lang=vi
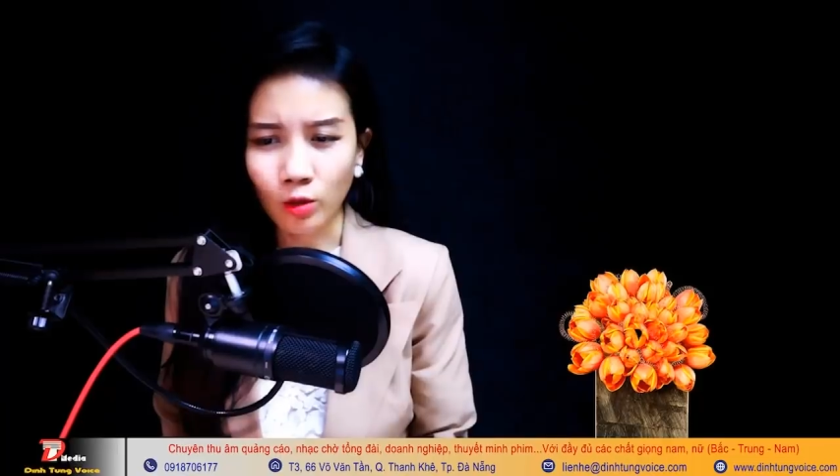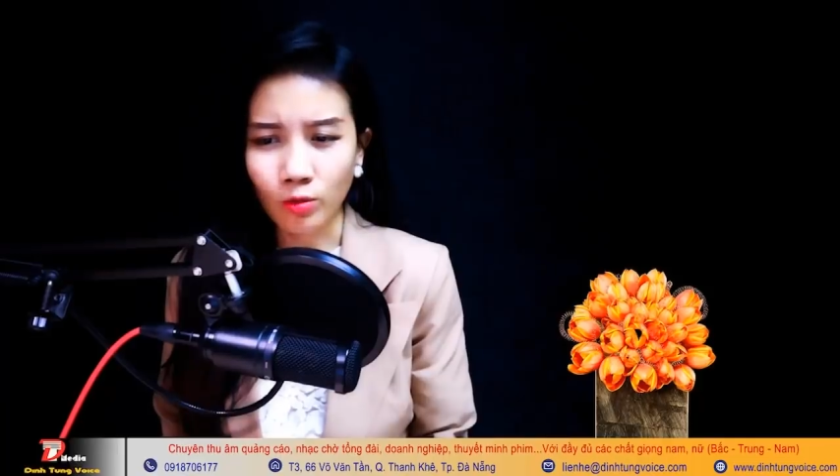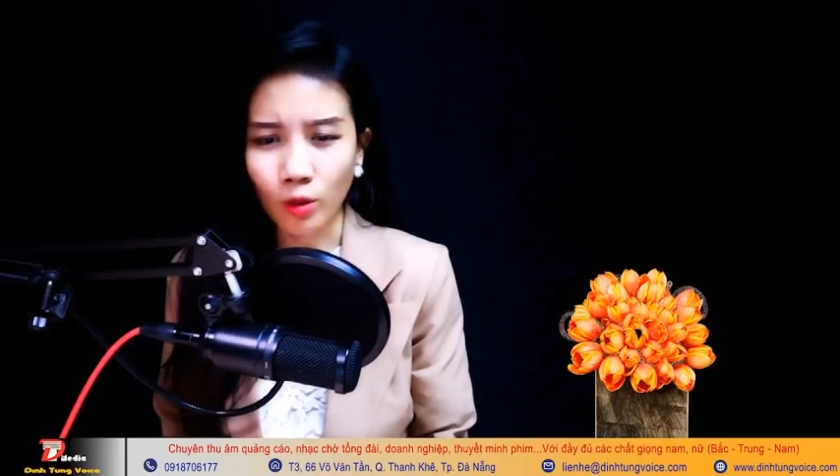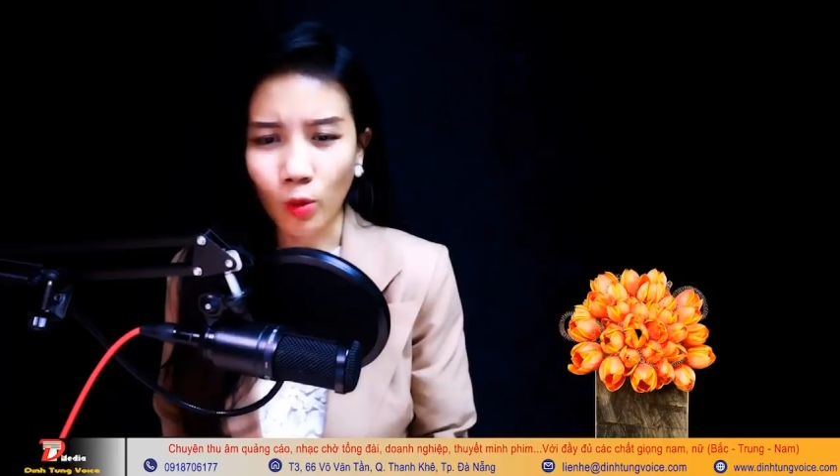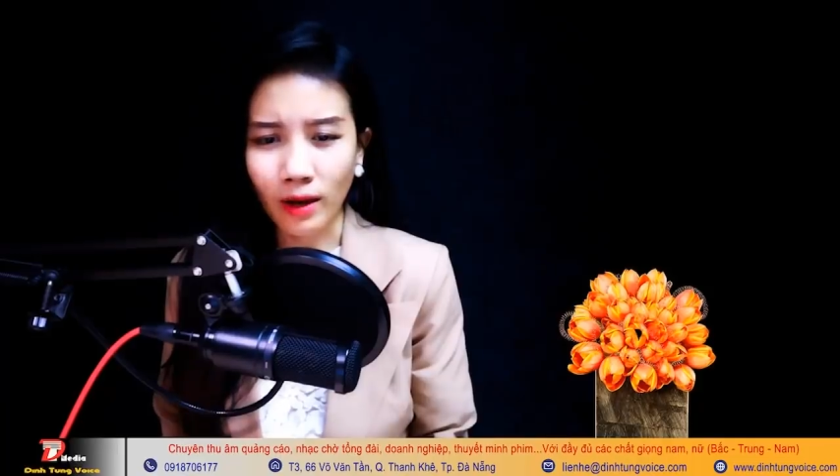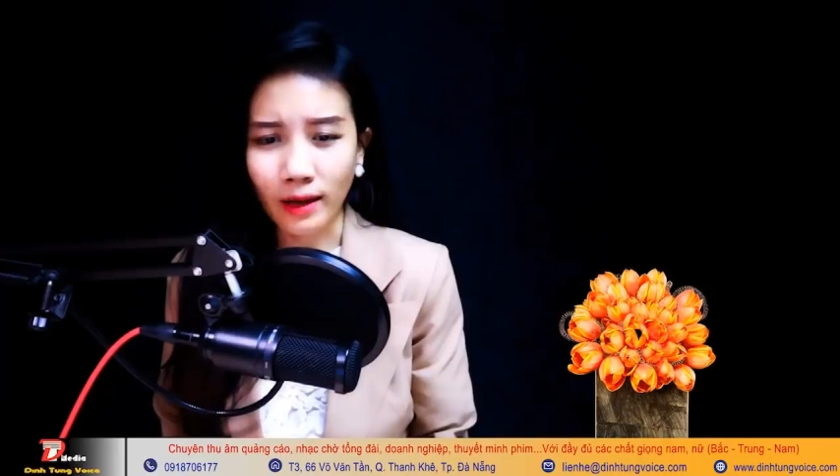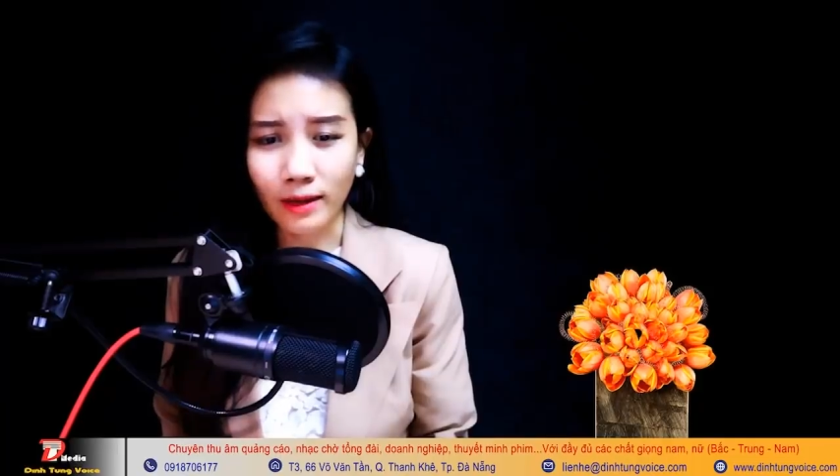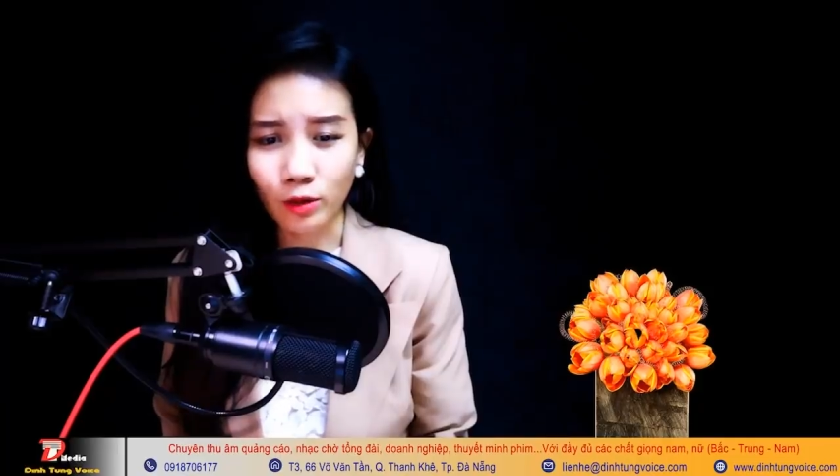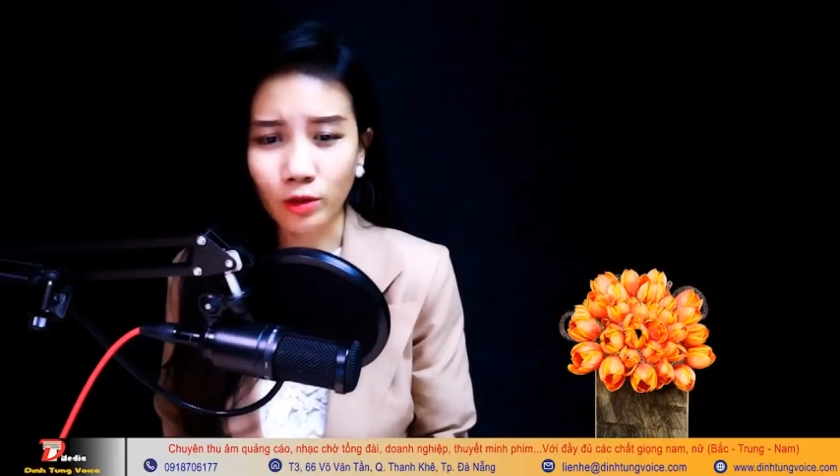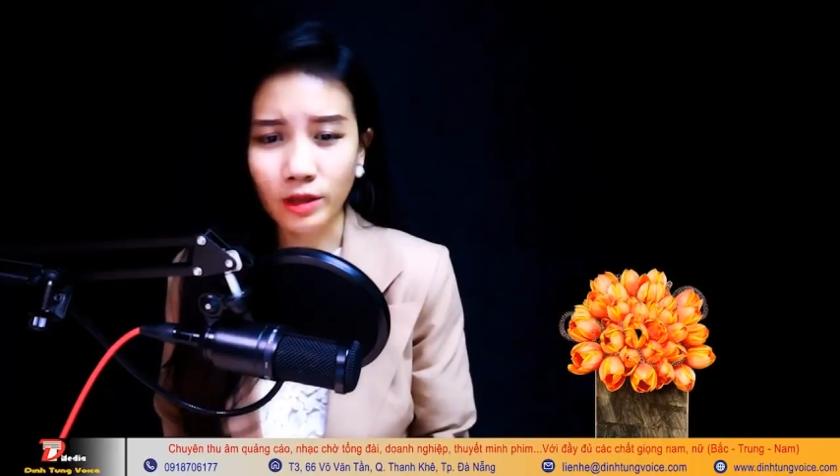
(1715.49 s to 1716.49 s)
giống như quả
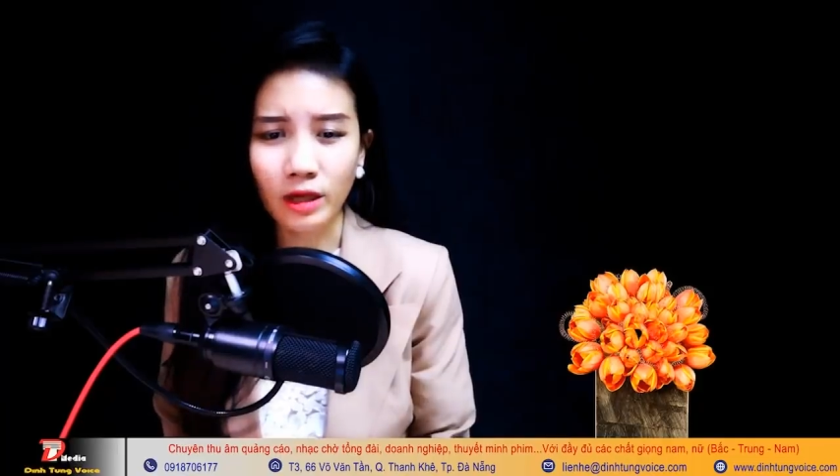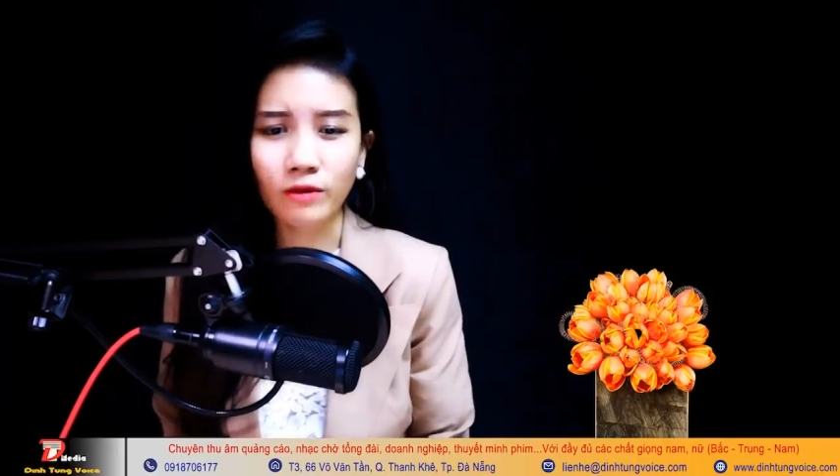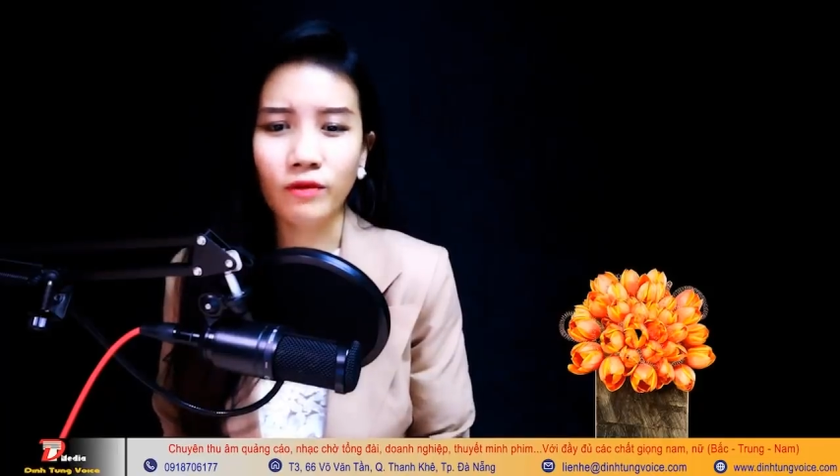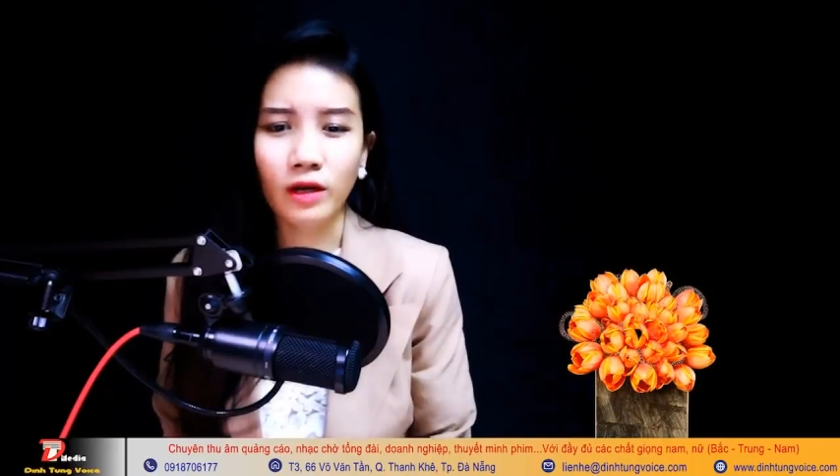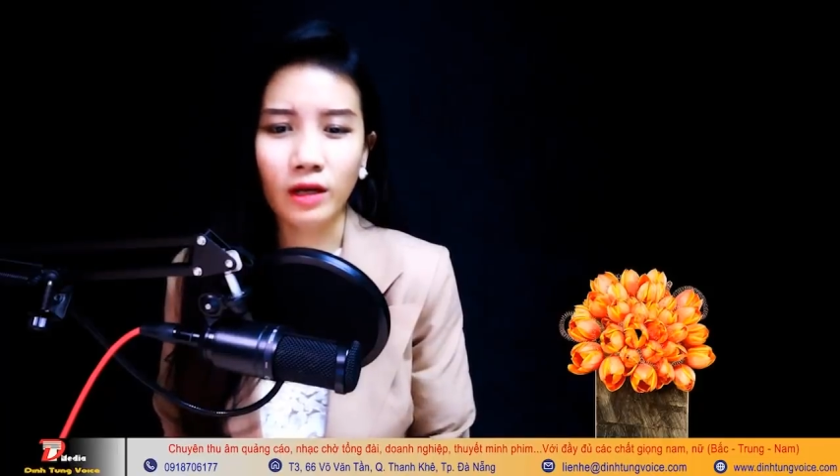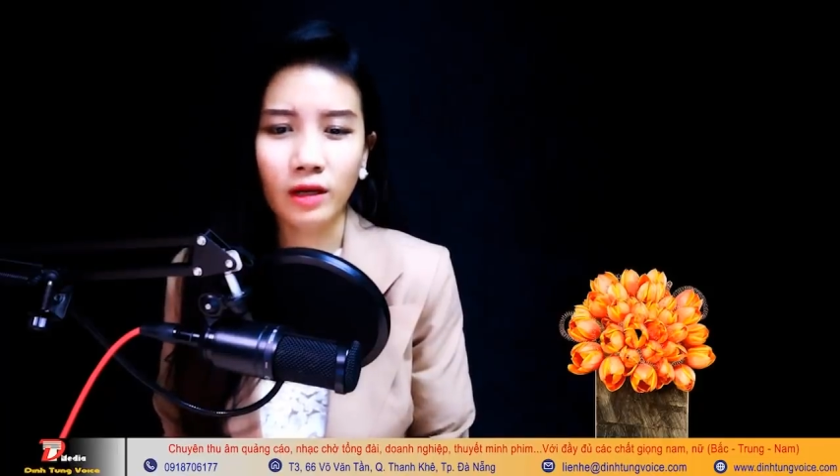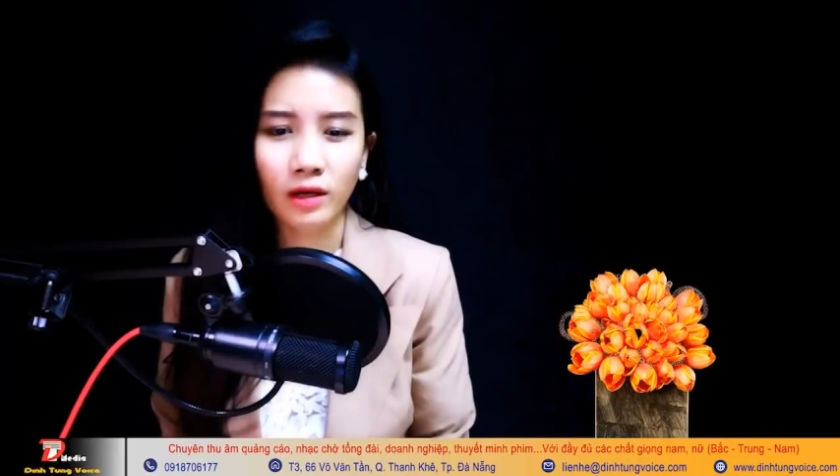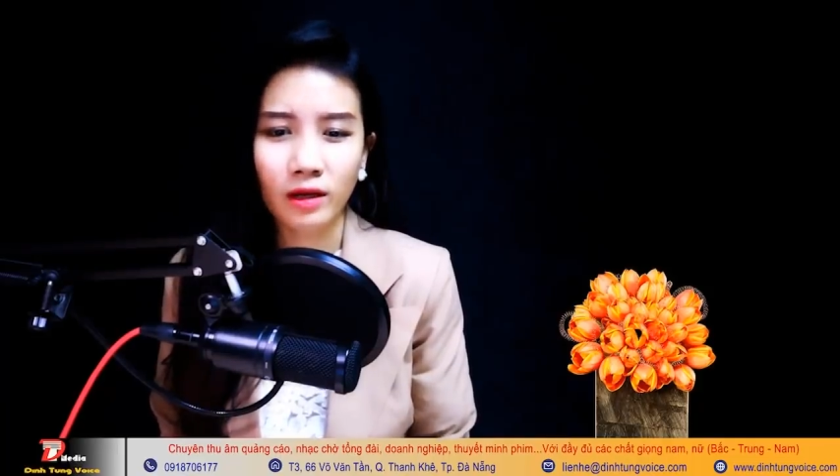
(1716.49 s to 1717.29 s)
cà chua chín vậy.